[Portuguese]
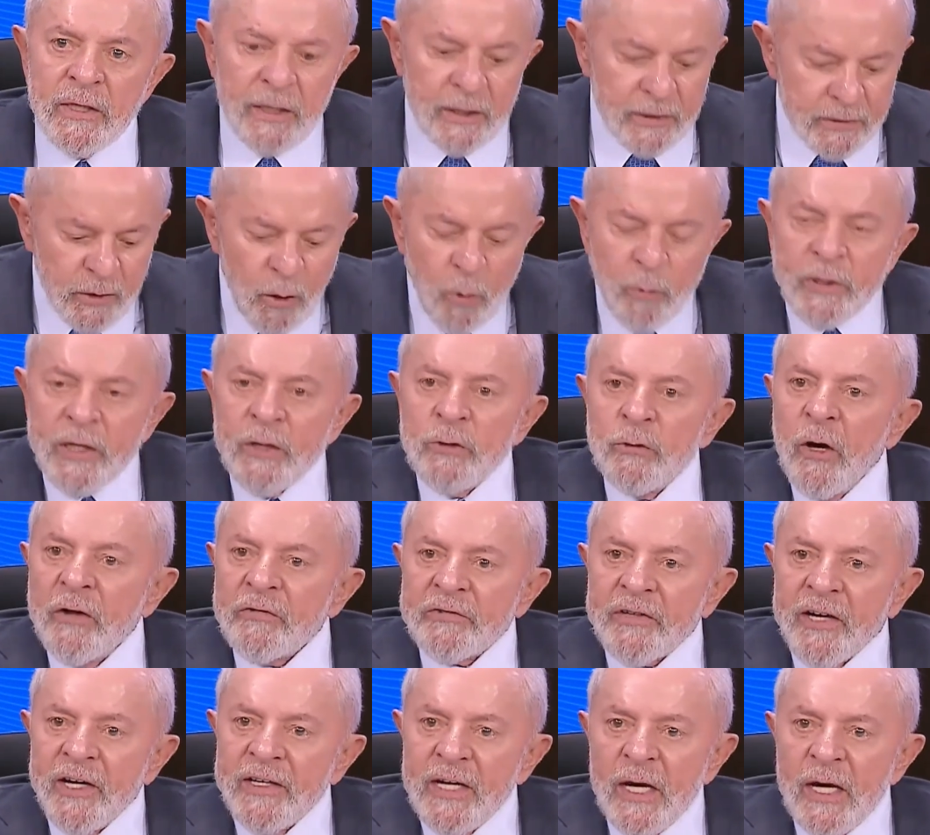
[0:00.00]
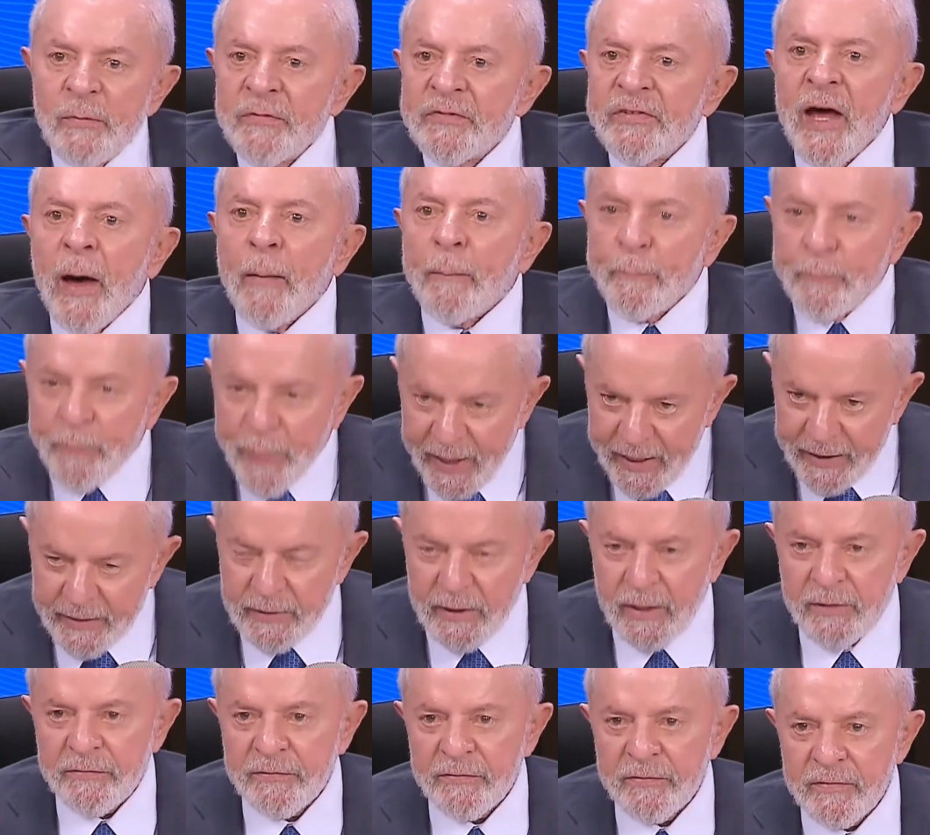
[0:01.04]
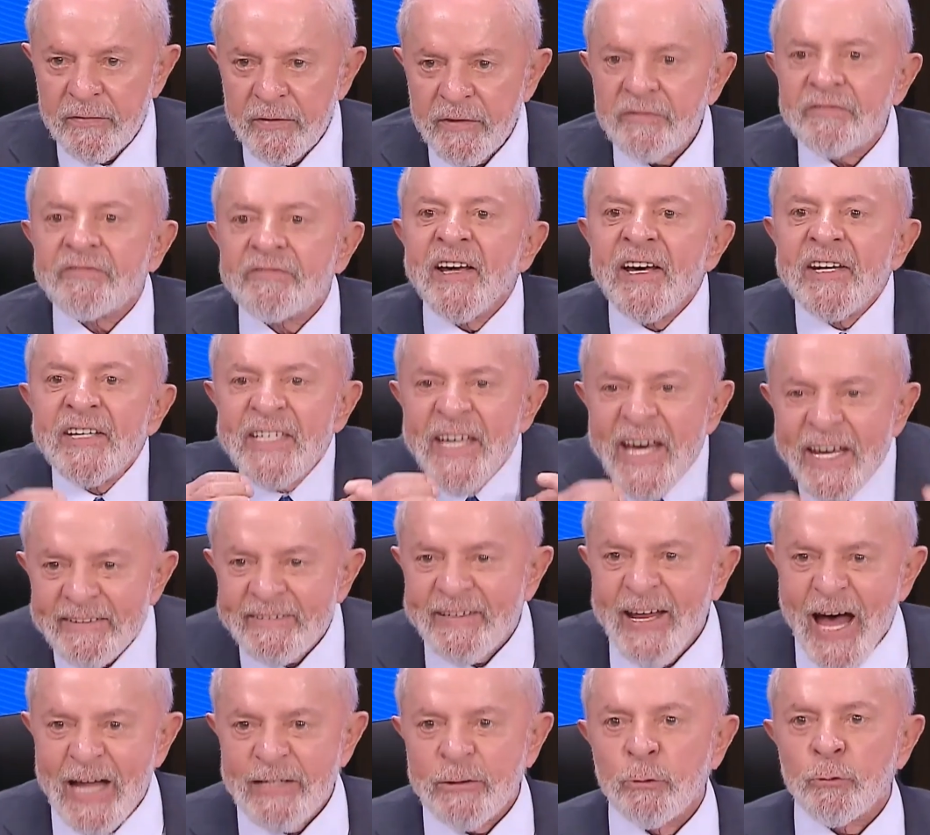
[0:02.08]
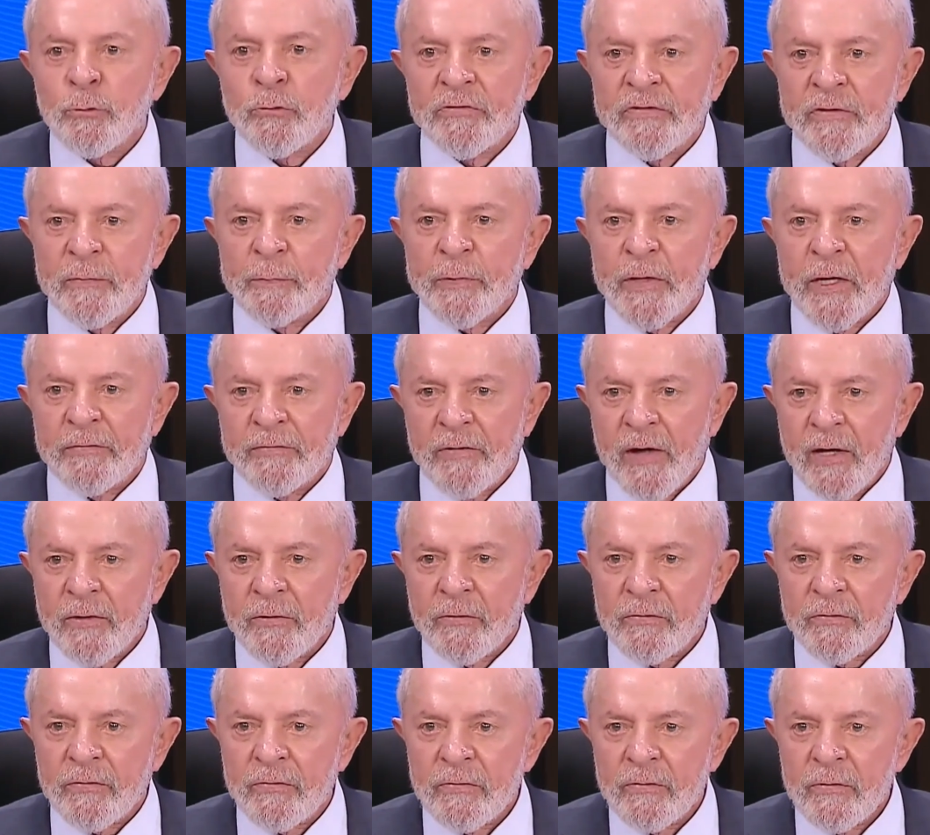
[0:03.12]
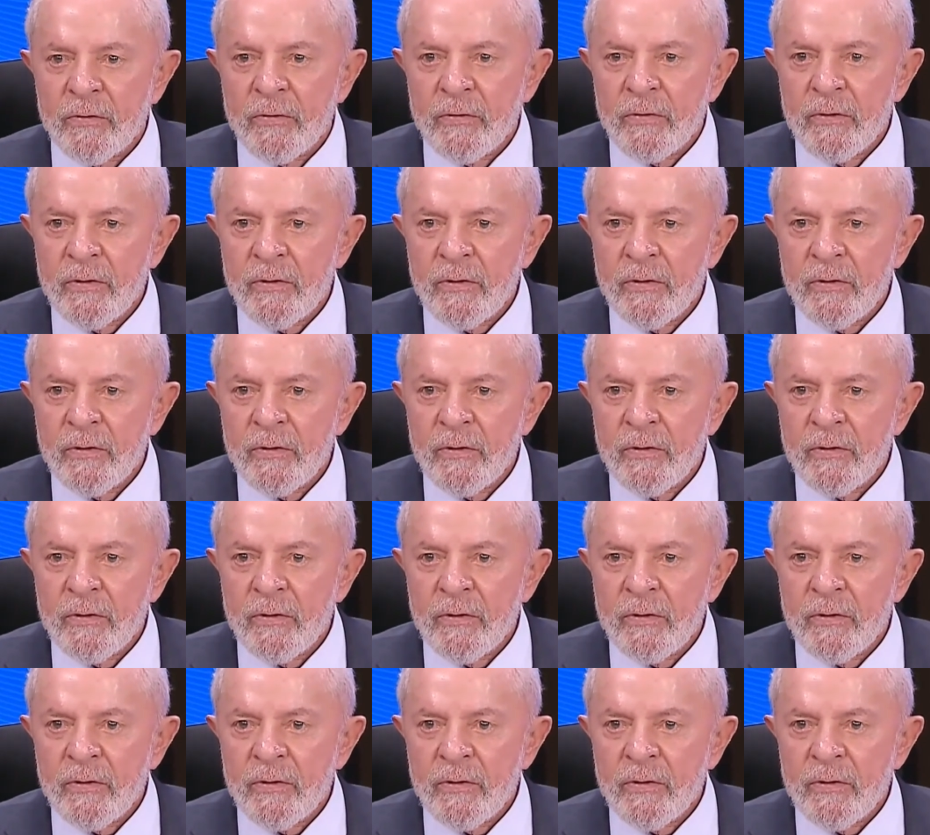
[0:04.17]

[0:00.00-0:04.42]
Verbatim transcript: Então o que nós queremos é apenas seriedade dos empresários.